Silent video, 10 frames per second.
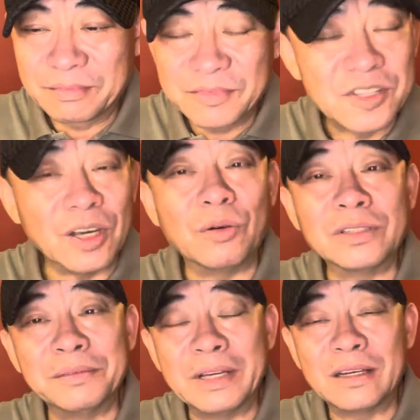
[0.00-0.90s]
结果
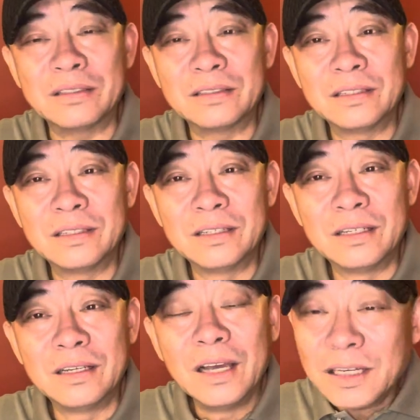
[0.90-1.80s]
怎么样？
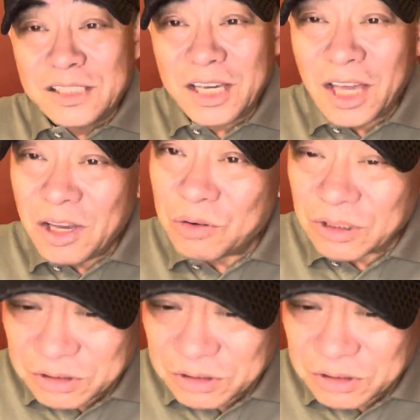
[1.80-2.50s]
结果就